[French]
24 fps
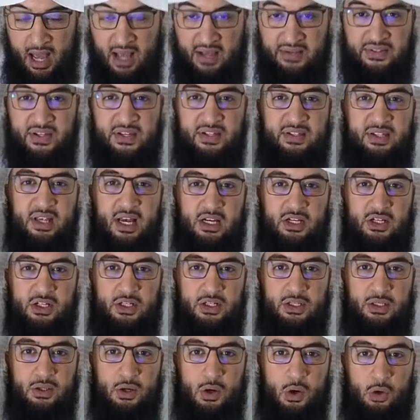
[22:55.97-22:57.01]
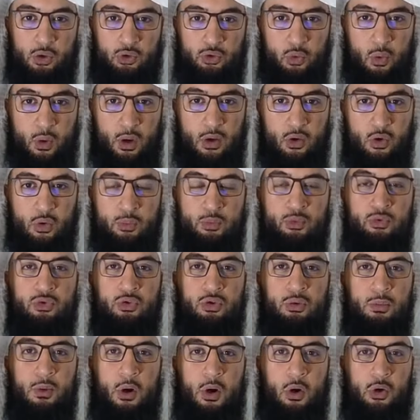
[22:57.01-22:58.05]
Ainsi sache, ô toi le
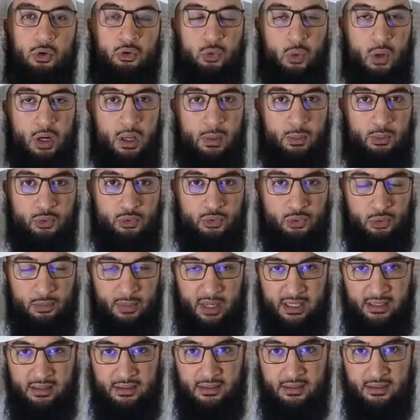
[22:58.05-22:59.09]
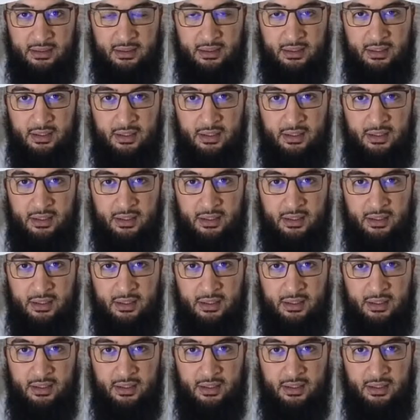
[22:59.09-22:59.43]
musulman, ô toi la musulmane,